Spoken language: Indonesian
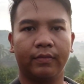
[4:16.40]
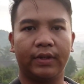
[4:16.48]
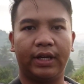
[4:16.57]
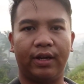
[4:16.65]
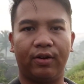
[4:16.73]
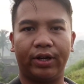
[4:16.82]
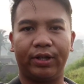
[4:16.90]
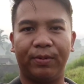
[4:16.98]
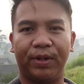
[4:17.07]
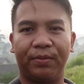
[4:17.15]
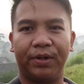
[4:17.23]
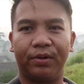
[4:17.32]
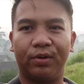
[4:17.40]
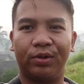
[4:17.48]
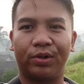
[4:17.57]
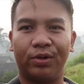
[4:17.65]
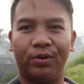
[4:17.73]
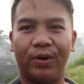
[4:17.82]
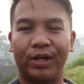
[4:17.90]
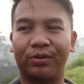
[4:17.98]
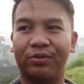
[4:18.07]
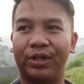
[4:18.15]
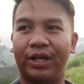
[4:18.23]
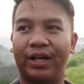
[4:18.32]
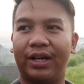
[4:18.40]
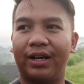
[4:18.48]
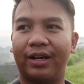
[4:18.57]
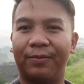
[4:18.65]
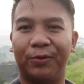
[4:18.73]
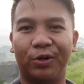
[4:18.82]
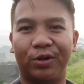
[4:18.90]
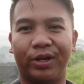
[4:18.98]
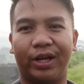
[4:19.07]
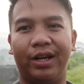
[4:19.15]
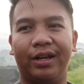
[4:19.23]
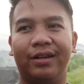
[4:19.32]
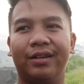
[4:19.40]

Ya oke teman-teman, untung waktunya keburu ya.